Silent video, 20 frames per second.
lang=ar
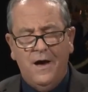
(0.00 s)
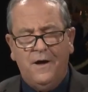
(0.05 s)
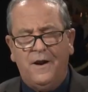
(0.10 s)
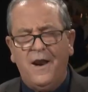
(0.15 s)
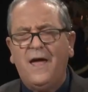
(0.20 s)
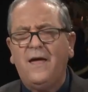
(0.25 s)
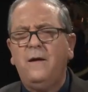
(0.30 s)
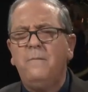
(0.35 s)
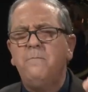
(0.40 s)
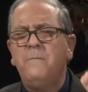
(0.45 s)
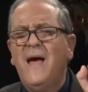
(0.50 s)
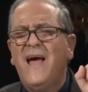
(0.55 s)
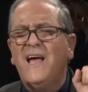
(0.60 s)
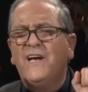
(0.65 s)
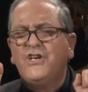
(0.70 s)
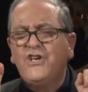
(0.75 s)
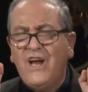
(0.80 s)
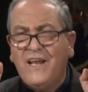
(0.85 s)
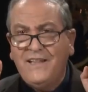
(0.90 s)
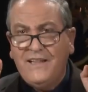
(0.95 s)
رغم
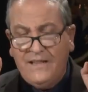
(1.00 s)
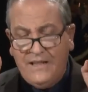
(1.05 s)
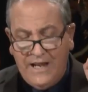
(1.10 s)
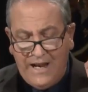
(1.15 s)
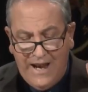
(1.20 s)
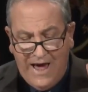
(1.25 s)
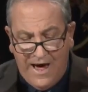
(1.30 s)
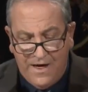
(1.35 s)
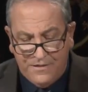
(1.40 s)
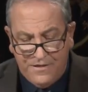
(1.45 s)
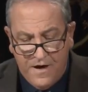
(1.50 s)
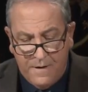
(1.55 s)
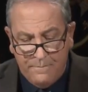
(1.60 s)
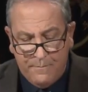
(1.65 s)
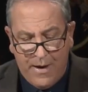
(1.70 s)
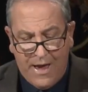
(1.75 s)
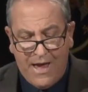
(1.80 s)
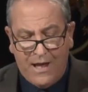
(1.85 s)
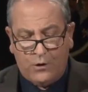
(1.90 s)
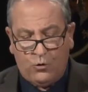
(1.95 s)
اشد
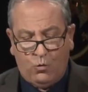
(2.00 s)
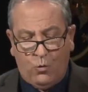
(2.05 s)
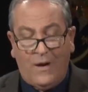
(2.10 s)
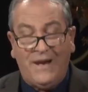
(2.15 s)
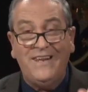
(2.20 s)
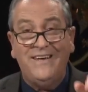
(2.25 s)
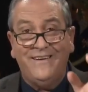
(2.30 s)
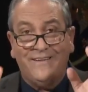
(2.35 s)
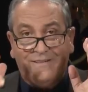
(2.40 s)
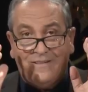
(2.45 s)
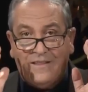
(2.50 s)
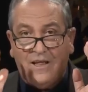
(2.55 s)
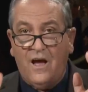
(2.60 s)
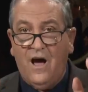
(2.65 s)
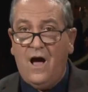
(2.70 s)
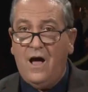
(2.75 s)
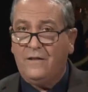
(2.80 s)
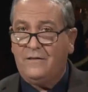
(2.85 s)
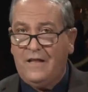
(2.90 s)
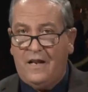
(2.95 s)
العذابات
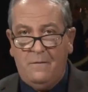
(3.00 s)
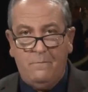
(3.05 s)
والاضطهاد